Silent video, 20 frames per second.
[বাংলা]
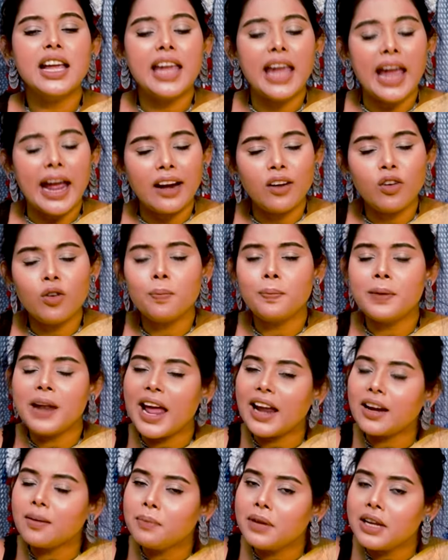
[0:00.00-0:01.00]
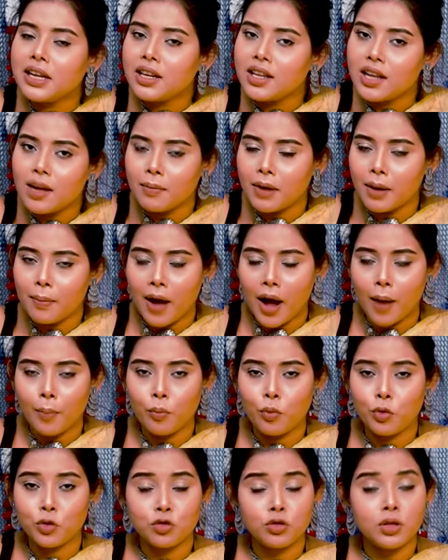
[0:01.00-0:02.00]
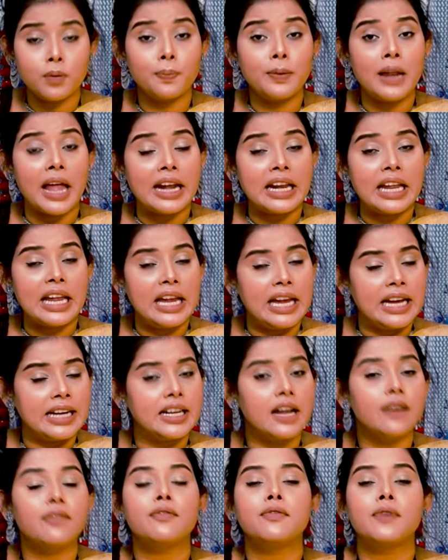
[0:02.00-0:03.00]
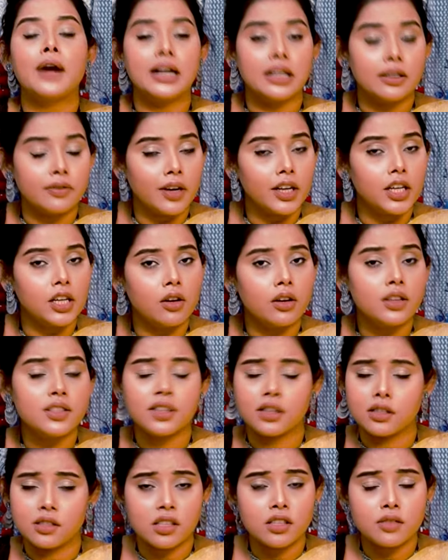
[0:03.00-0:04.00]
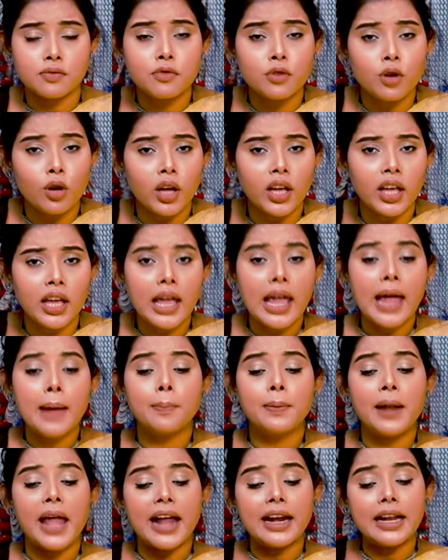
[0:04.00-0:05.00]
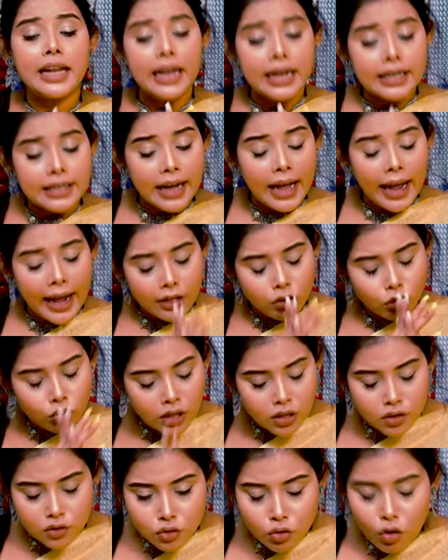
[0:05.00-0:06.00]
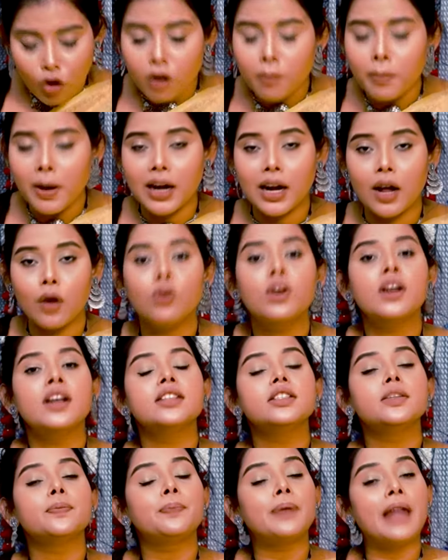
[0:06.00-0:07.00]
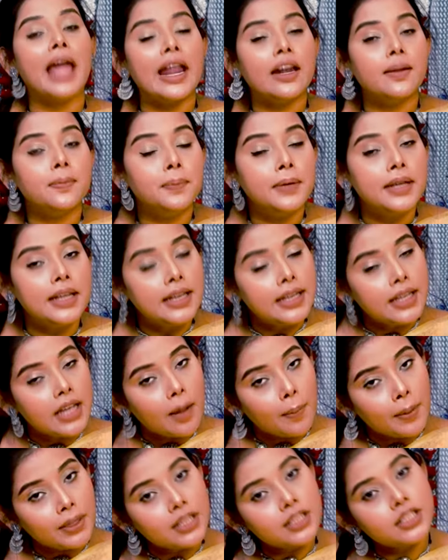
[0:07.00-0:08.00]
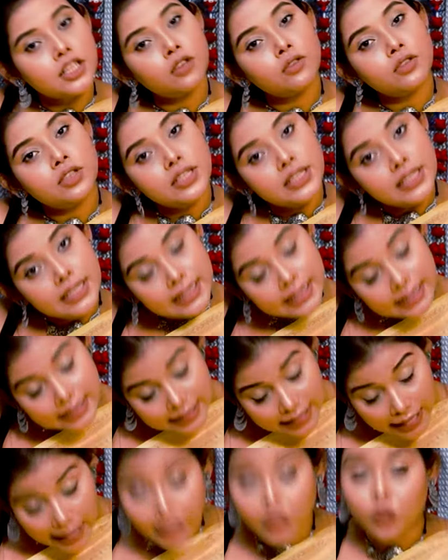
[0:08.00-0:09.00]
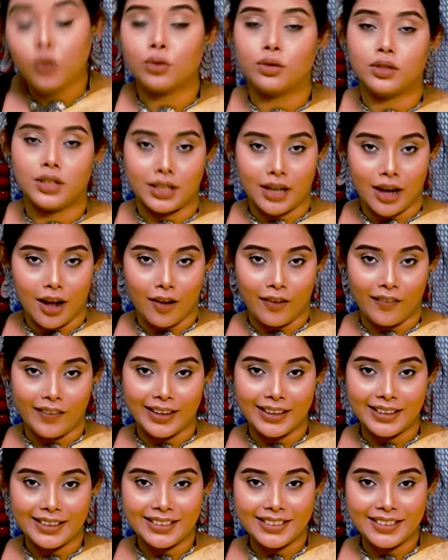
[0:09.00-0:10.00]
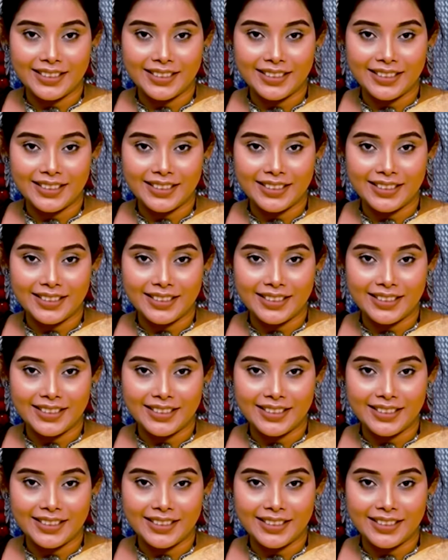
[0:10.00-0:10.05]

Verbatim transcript: কেন প্ল্যান বি নিয়ে আমরা ভাববো যদি প্ল্যান এটা ফাটাফাটি হয় সাকসেসফুল হয় প্ল্যান এটা এতটা স্ট্রং বানাও যে প্ল্যান বি নিয়ে আমাদের যেন চিন্তাই করতে না হয়